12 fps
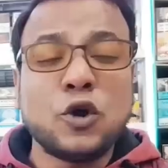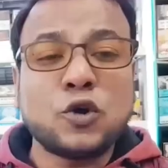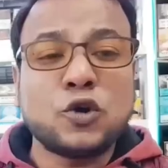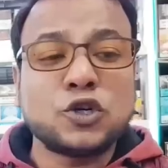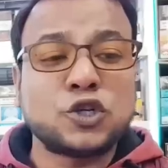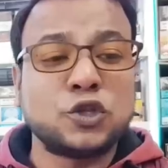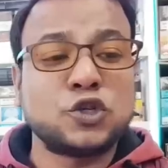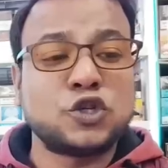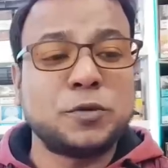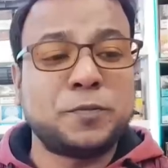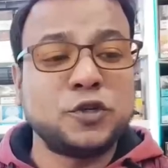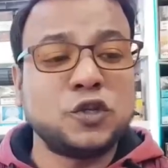লক্ষ
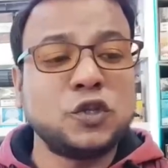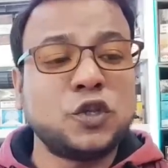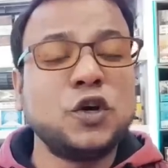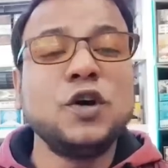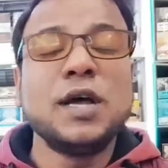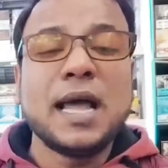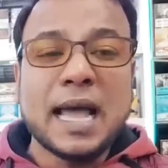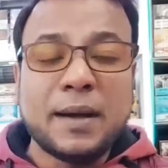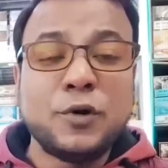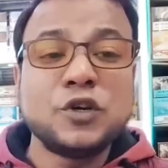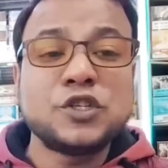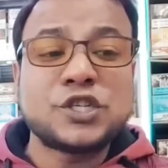সদস্য পর্যন্ত
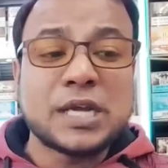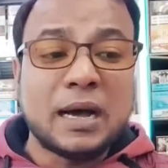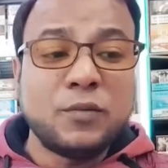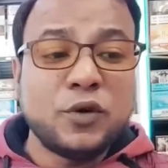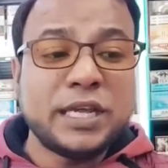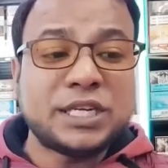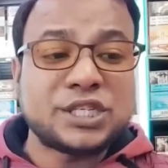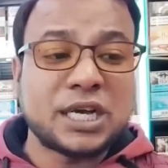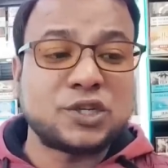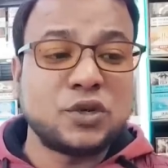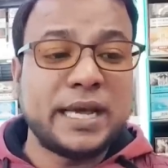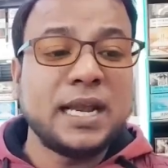এবং সামরিক
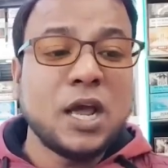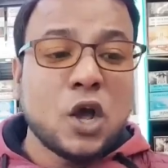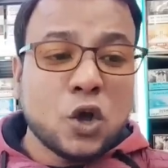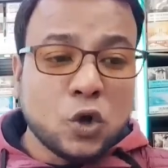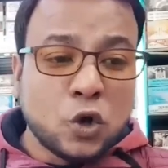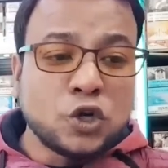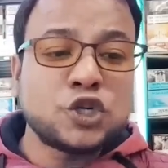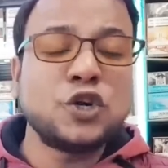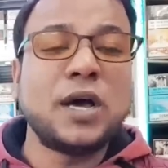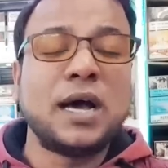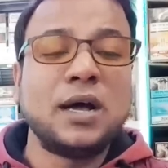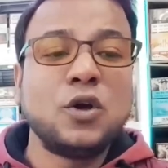শাসনের
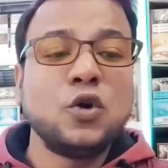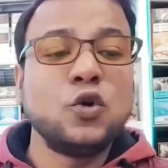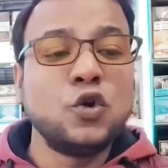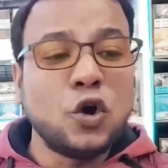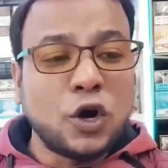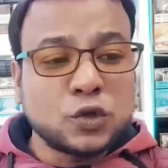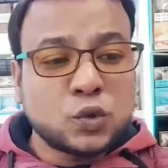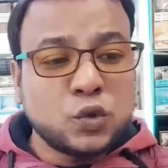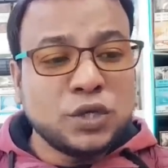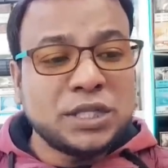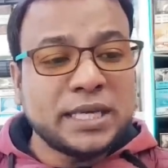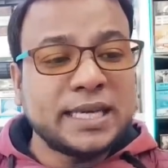ঘোষণা ও
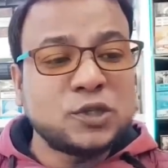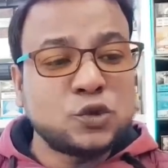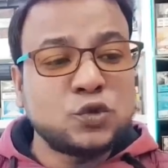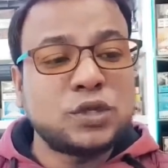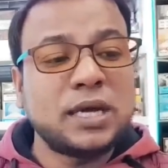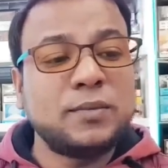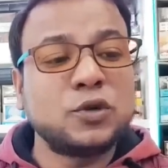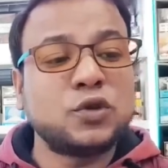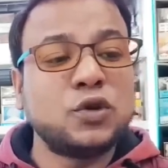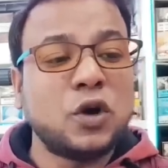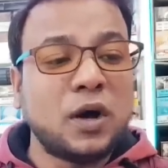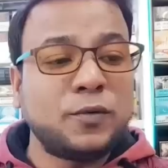অর্থনীতিকে যুদ্ধের
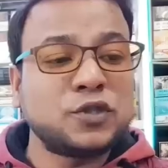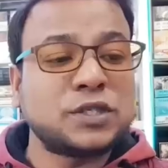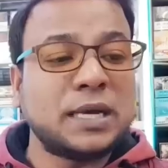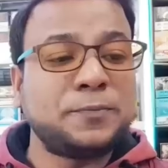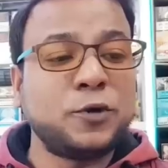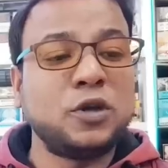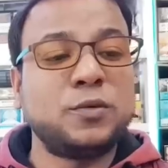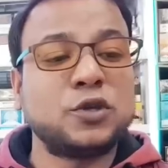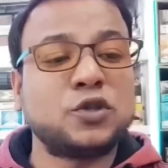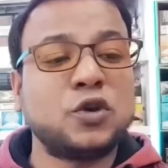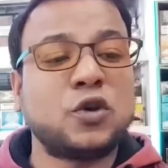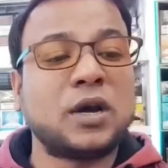মতন অবস্থায়
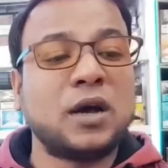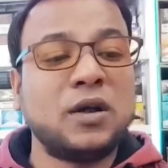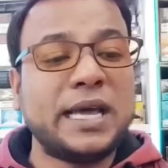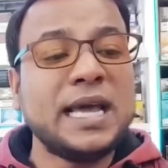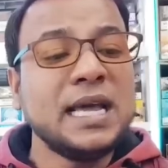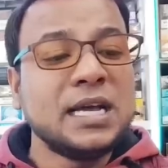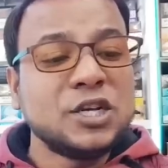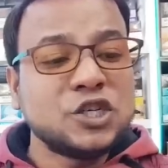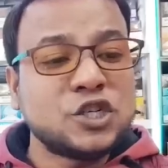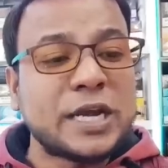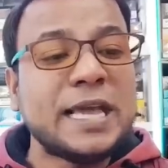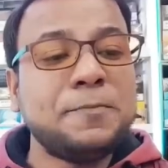পরিবর্তন করা হলে
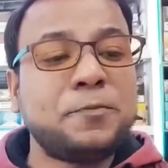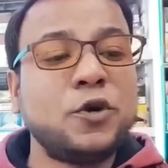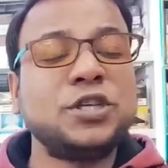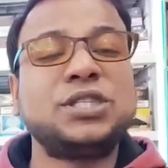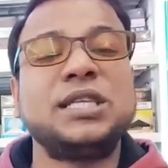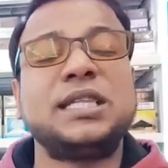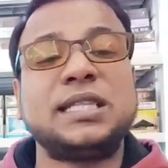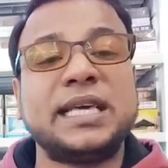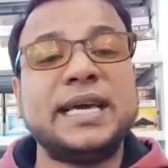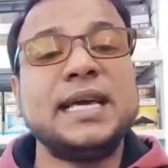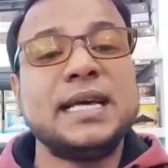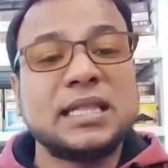সেই
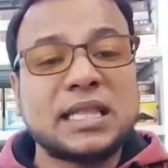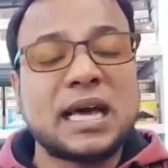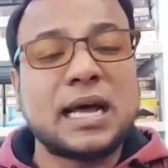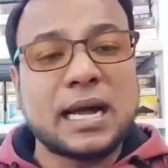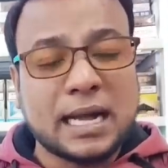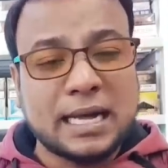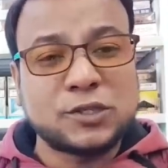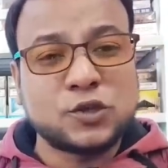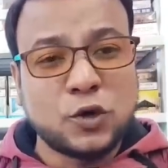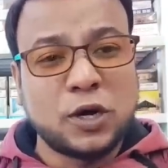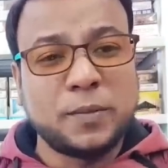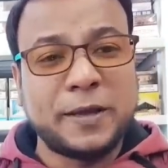পরিস্থিতিতে তারা কাজ
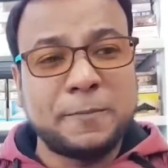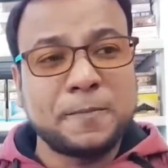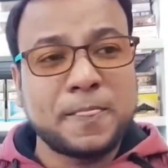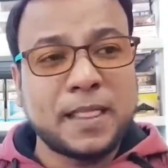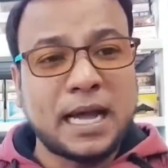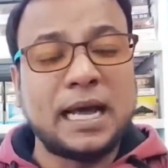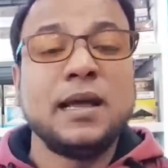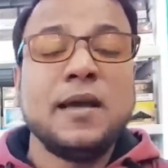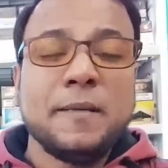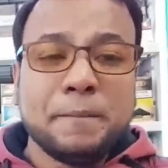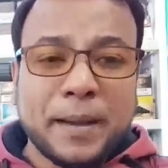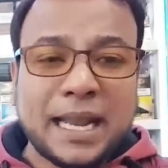করবে আর
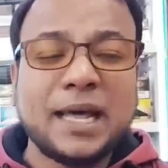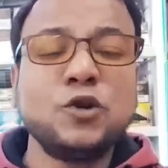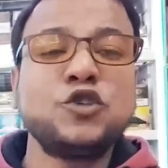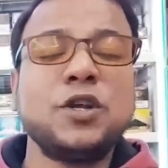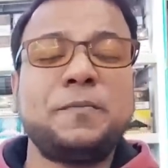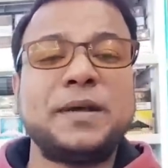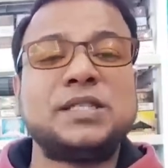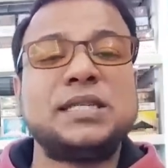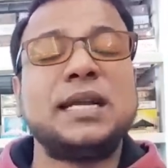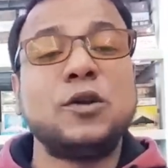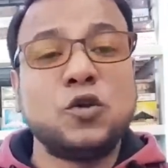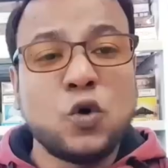বেলারুশের
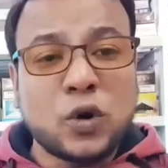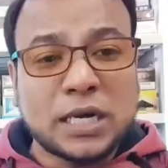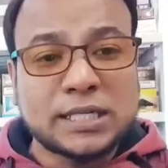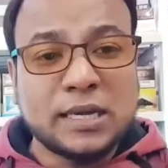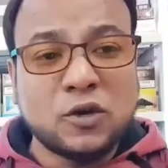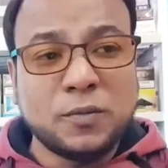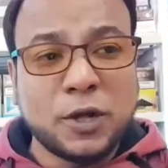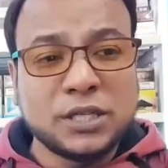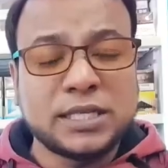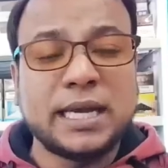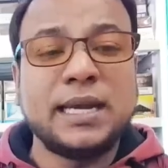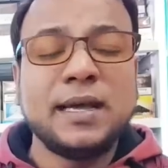প্রেসিডেন্ট লোকাশেঙ্কু
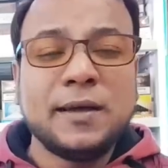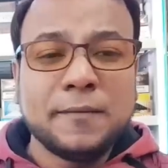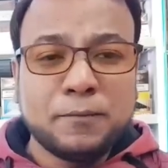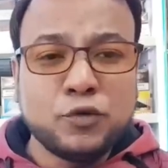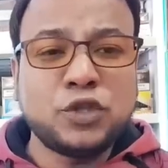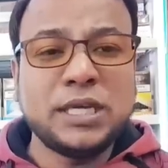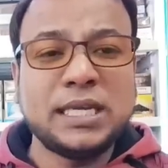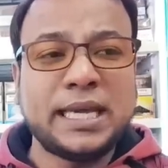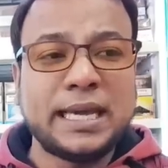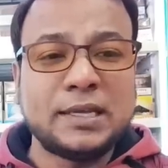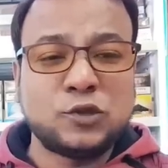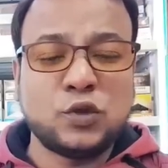বলছেন
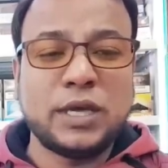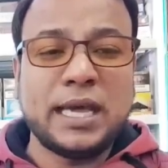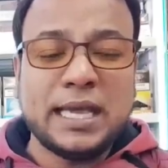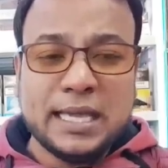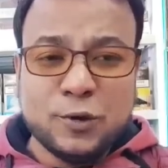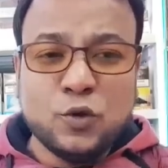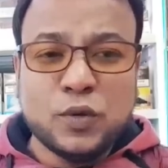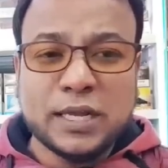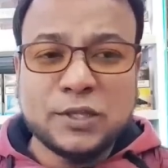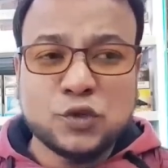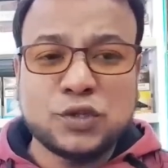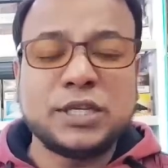পুতিনকে যদি এই
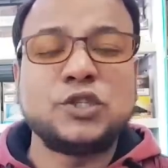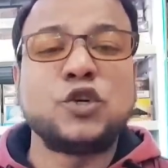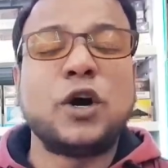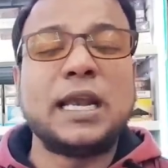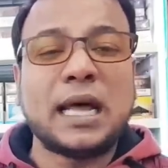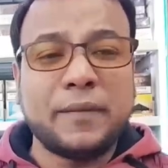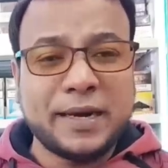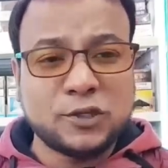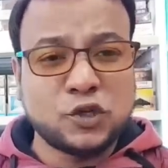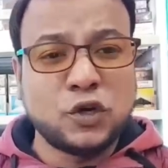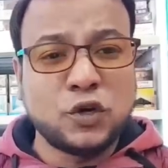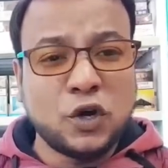ইউক্রেন যুদ্ধে
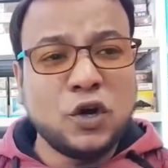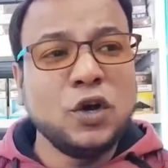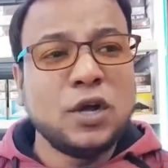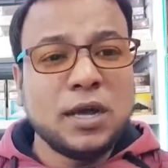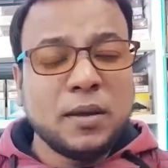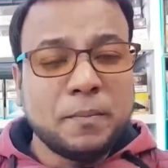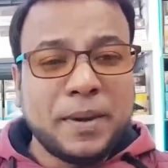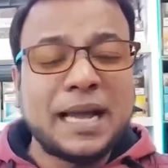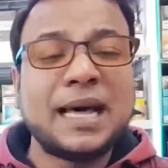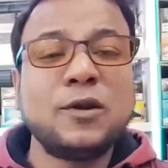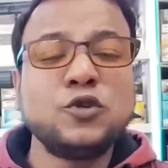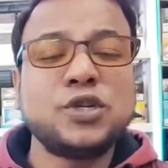জয়লাভের জন্য
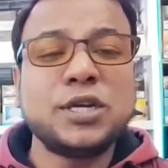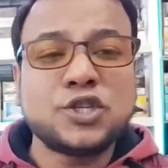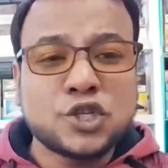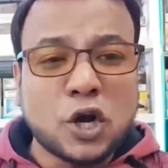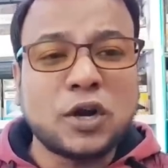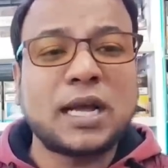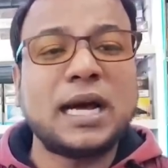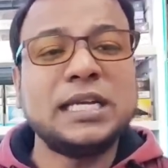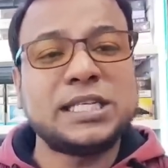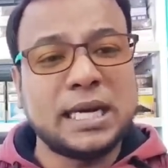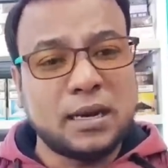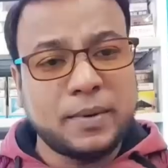বেলারুশের
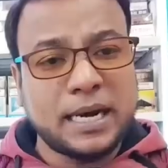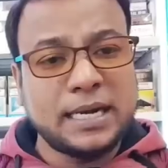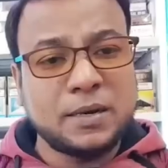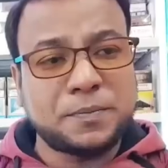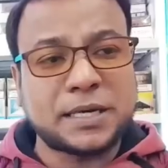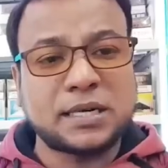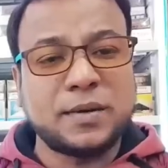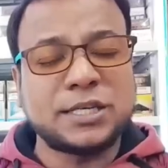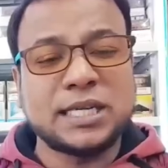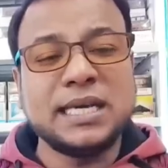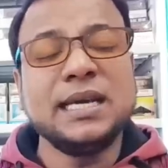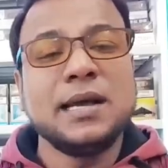সরকারি সেনাবাহিনীর
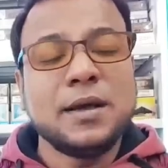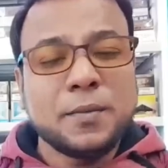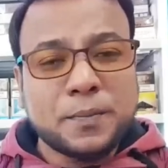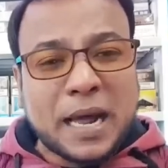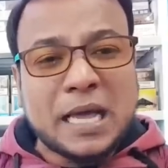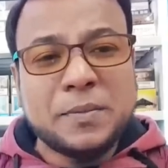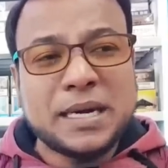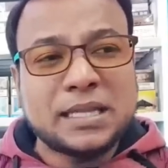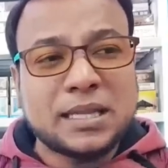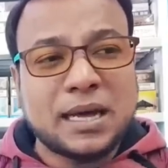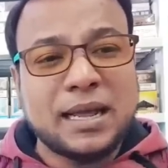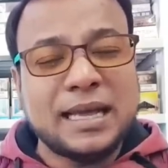পাশাপাশি প্রাইভেট
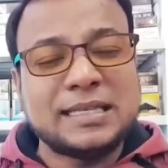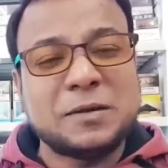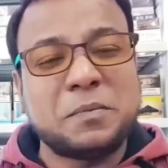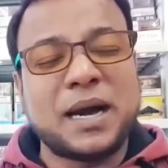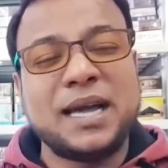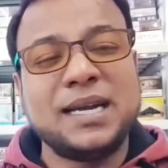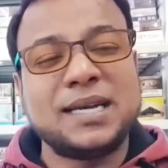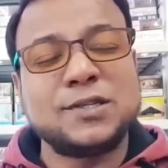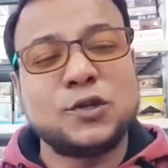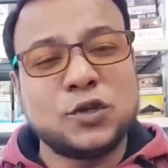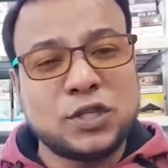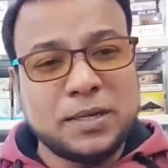তার এই যে
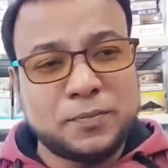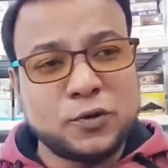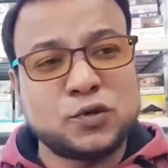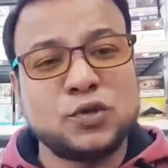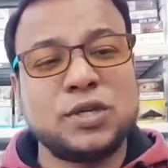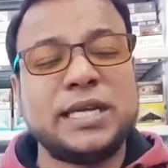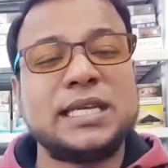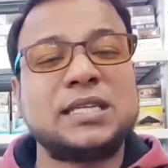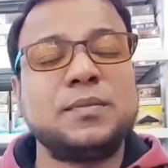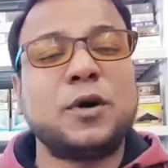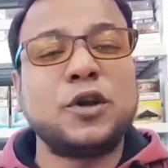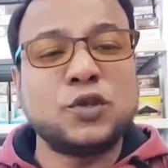বাহিনীটার জন্য তিনি প্রস্তুতি
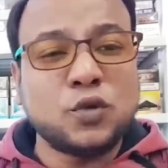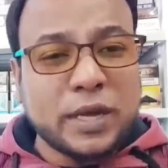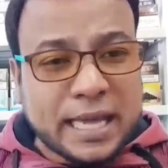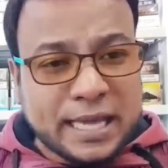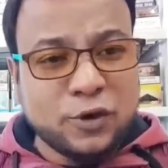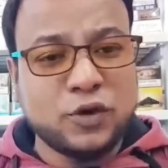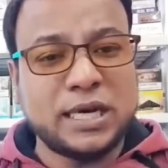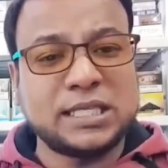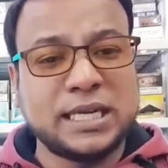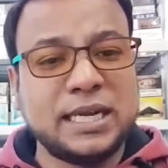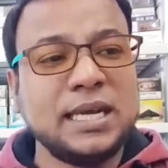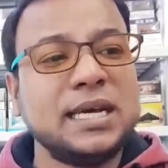নিয়েছেন বা অনেক দূর এগিয়েও
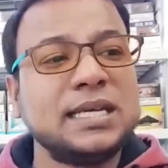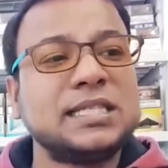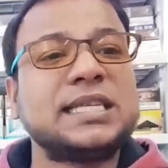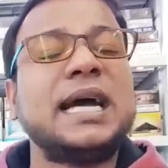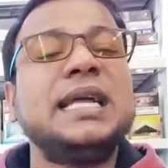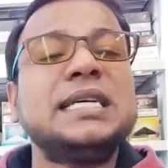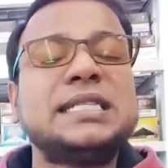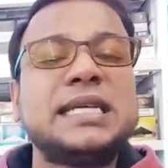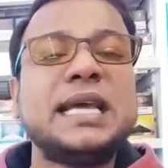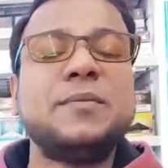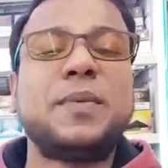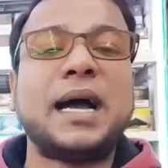গেছেন চাইলে
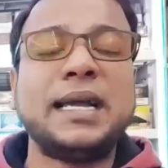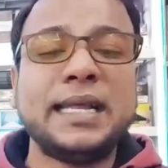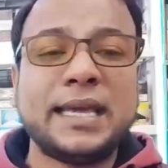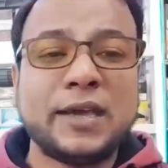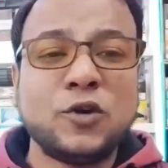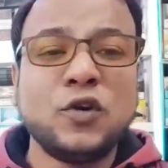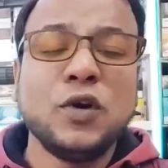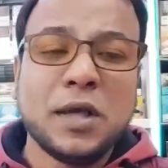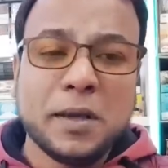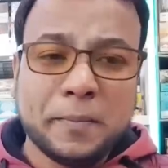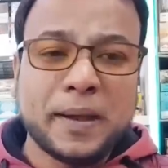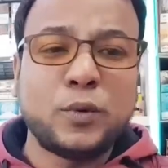সেই বাহিনীকেও
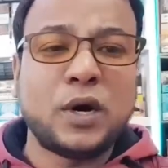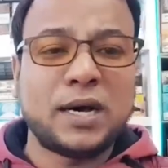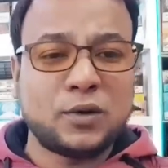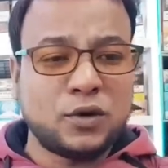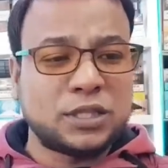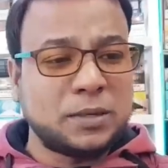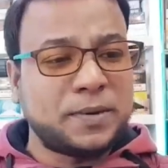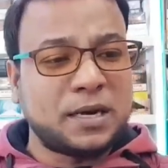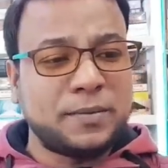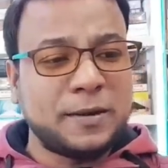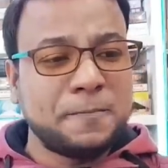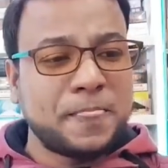ব্যবহার করতে পারবে